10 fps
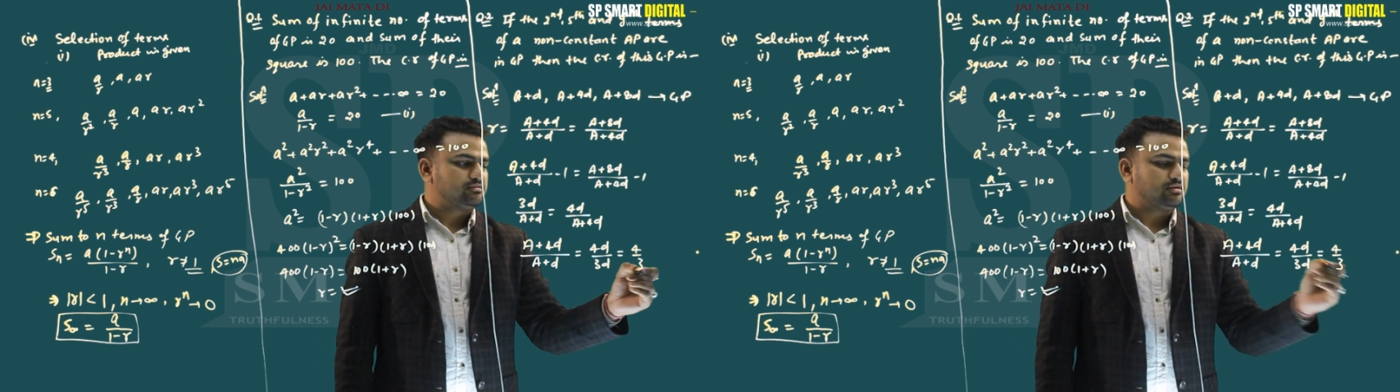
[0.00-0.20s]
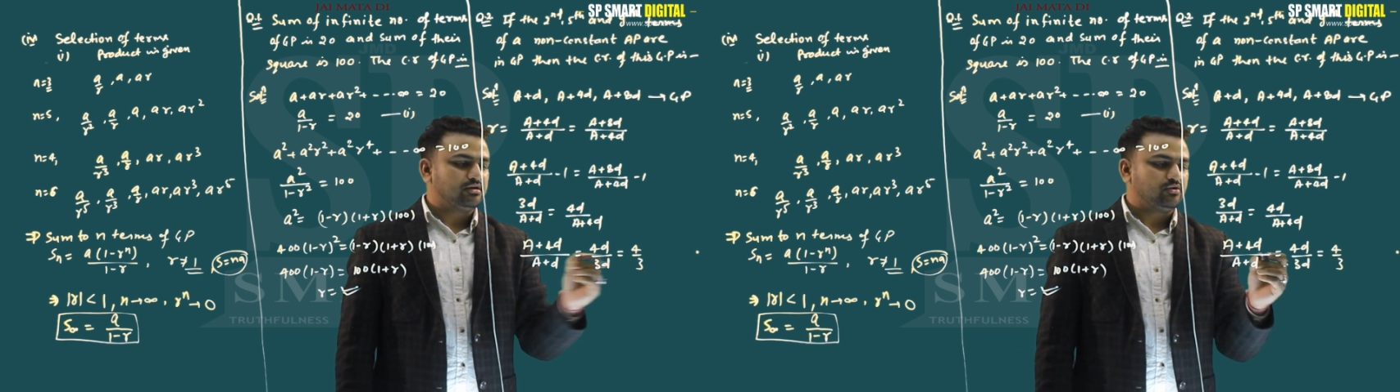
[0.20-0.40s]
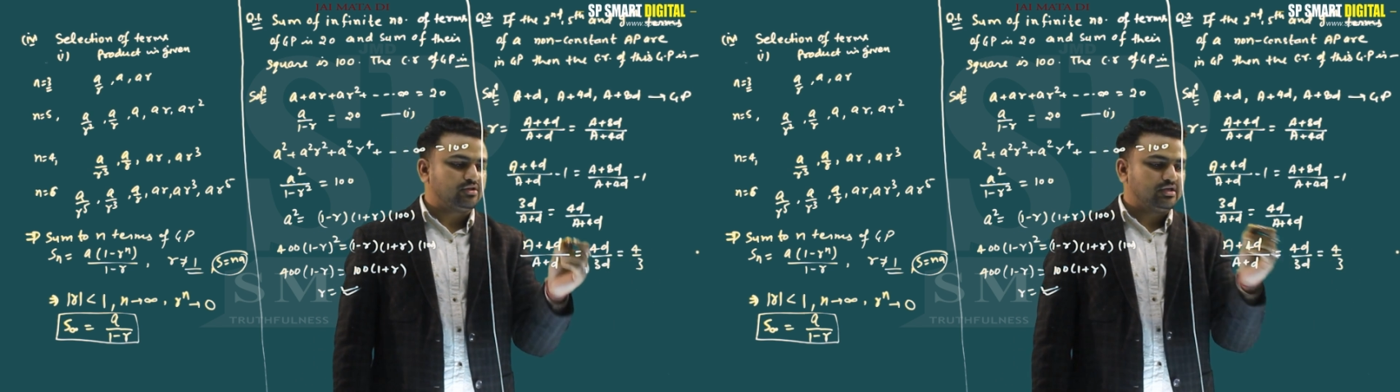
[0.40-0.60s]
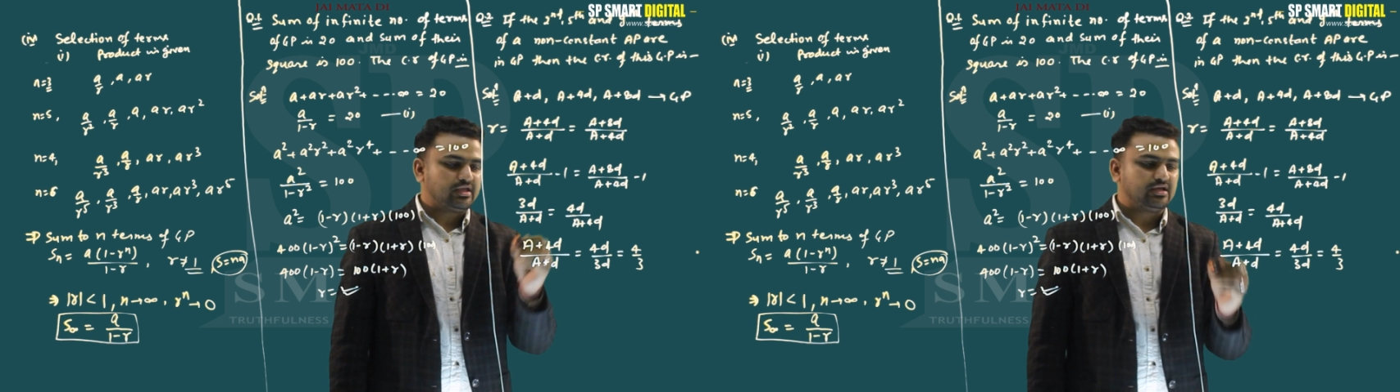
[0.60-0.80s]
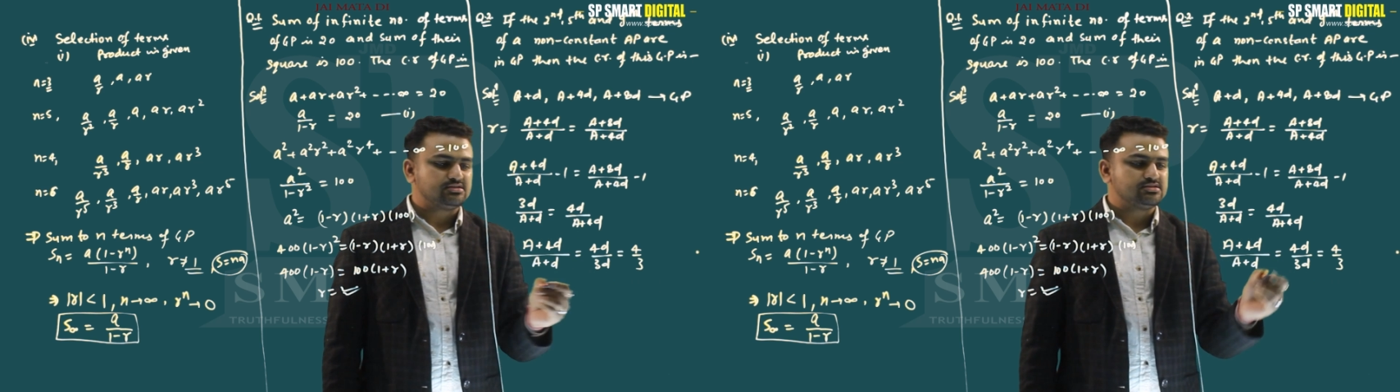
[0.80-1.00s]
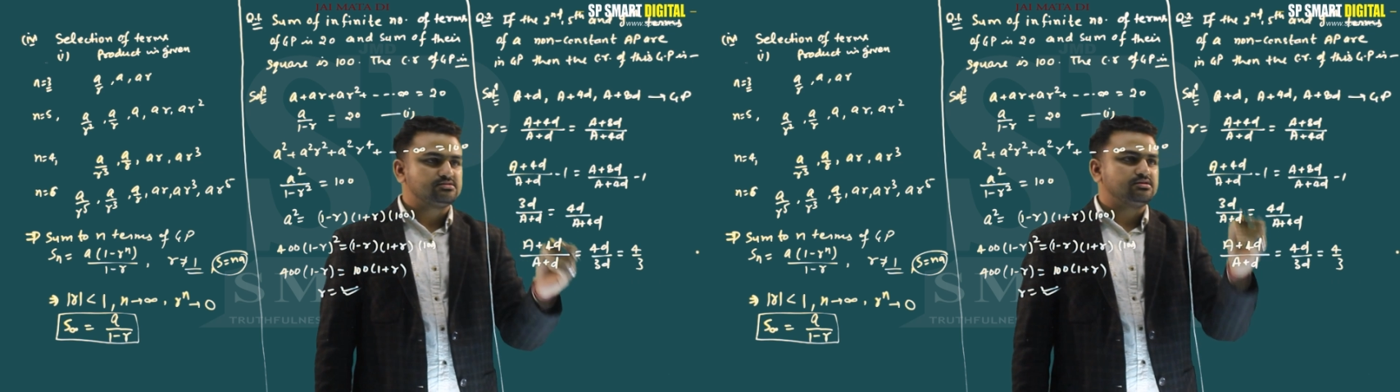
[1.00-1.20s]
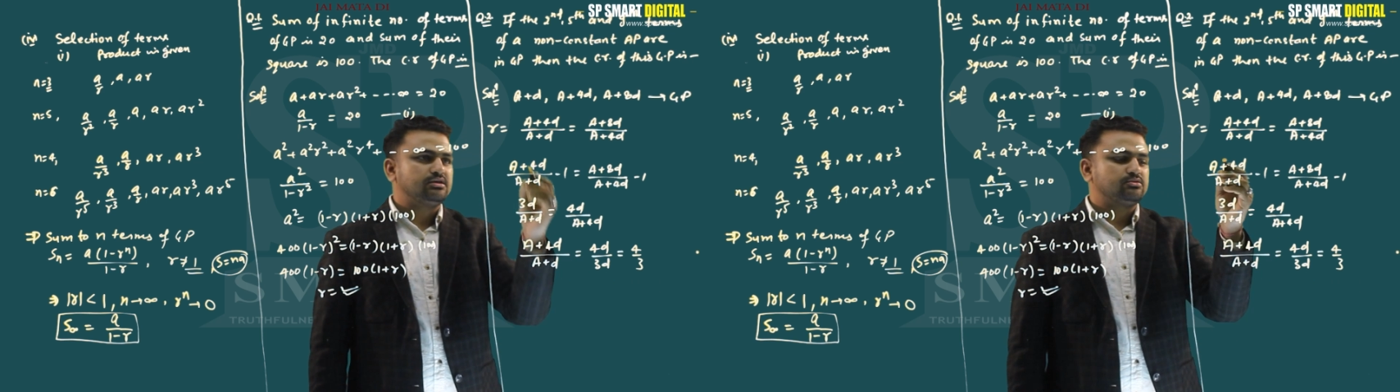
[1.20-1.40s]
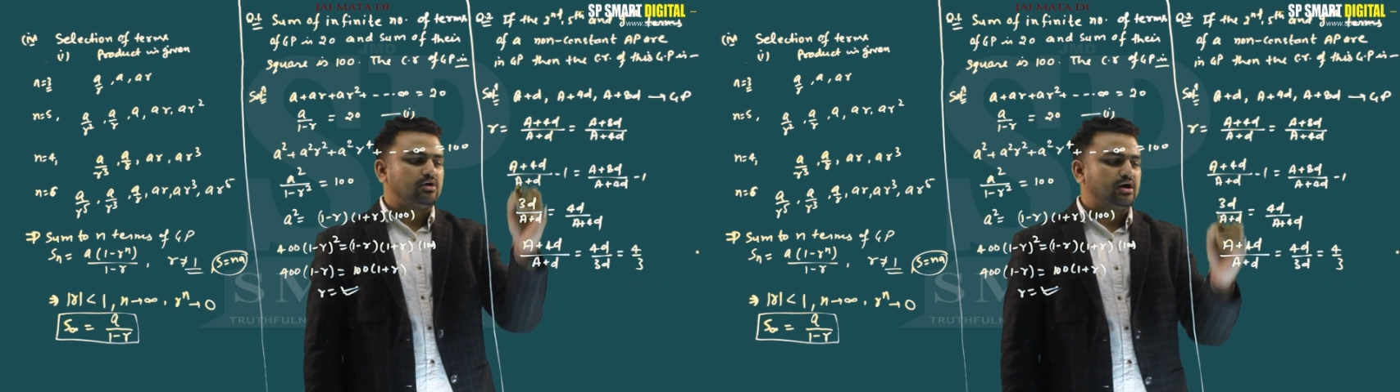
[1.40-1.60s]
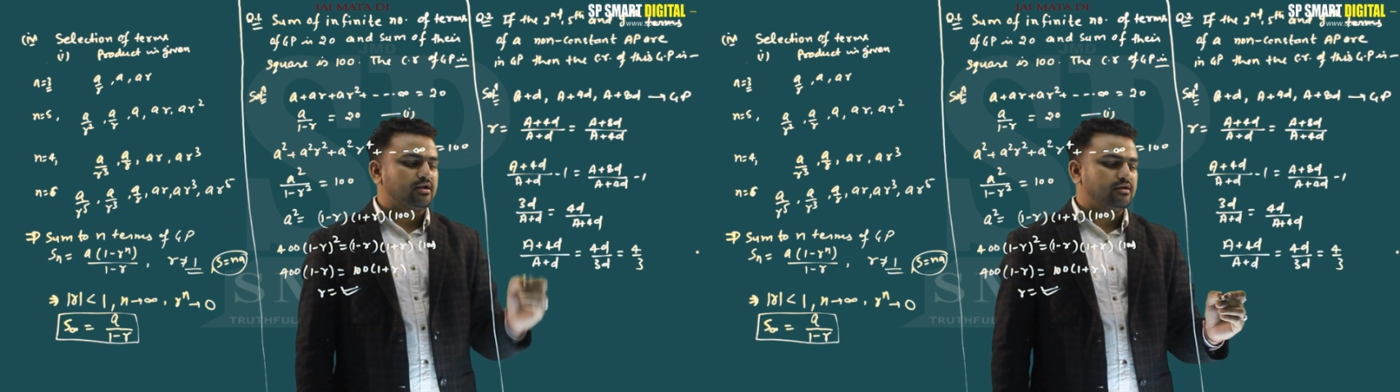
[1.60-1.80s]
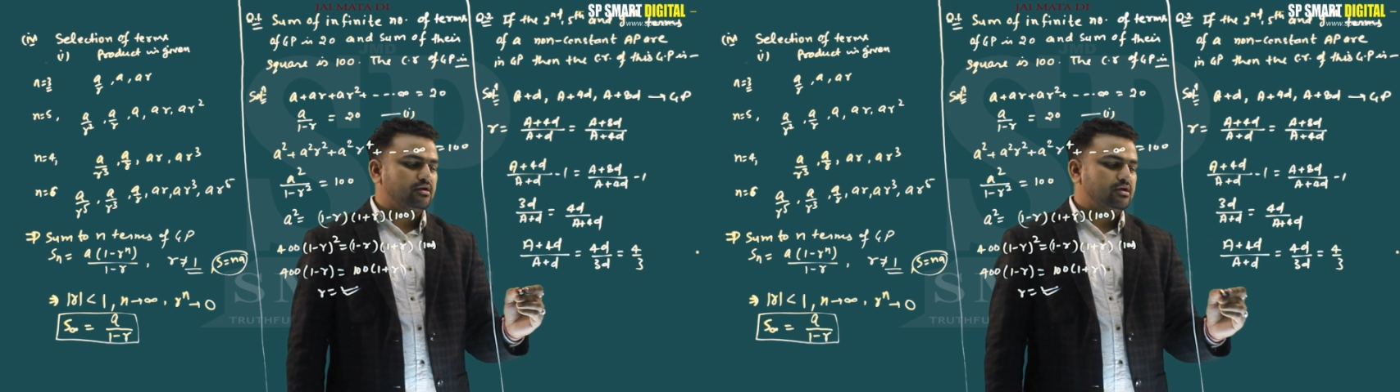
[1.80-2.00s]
थ्री और ये क्या चीज़ थी ये तो आर है